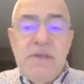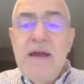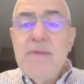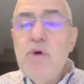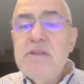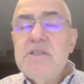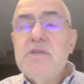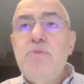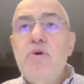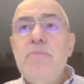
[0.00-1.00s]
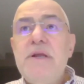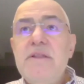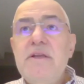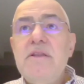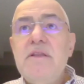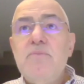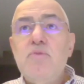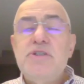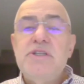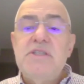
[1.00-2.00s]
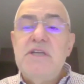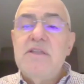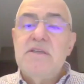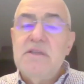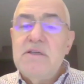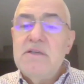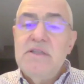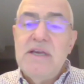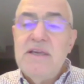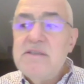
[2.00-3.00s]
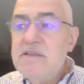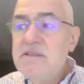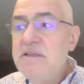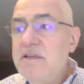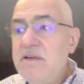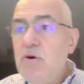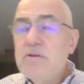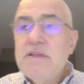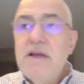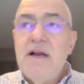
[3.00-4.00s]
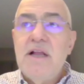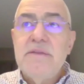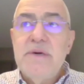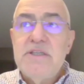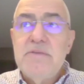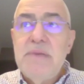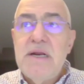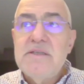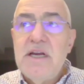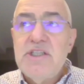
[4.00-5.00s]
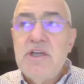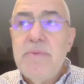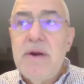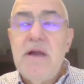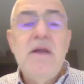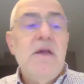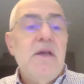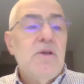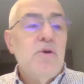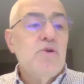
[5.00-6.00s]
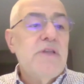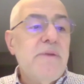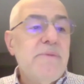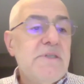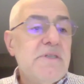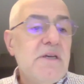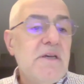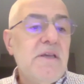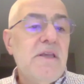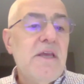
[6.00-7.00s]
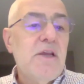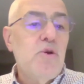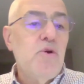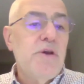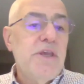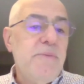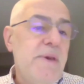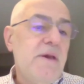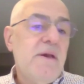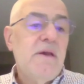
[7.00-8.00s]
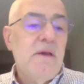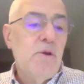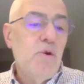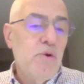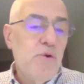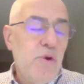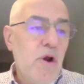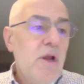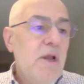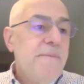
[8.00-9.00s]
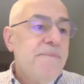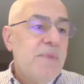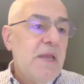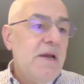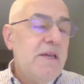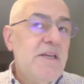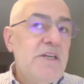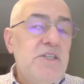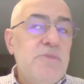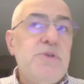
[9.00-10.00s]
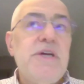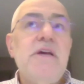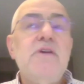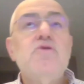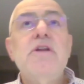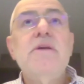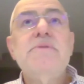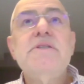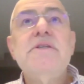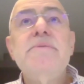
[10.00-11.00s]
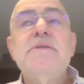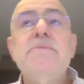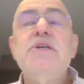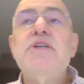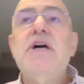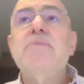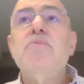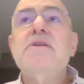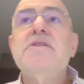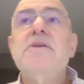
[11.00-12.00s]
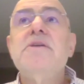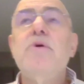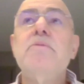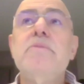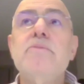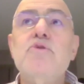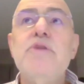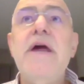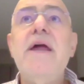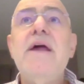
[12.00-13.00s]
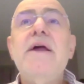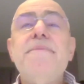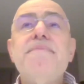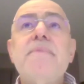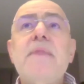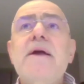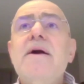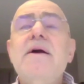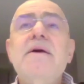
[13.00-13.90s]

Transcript: diğer mühendislik bölümlerinin bu cinsiyet e, dengesizliğini ortadan kaldırmak için biraz daha çaba göstermesi gerekiyor gibi görünüyor. Yani ilginç bir şey söyleyeyim size. Bizim inşaat mühendisliği bölümümüzde e,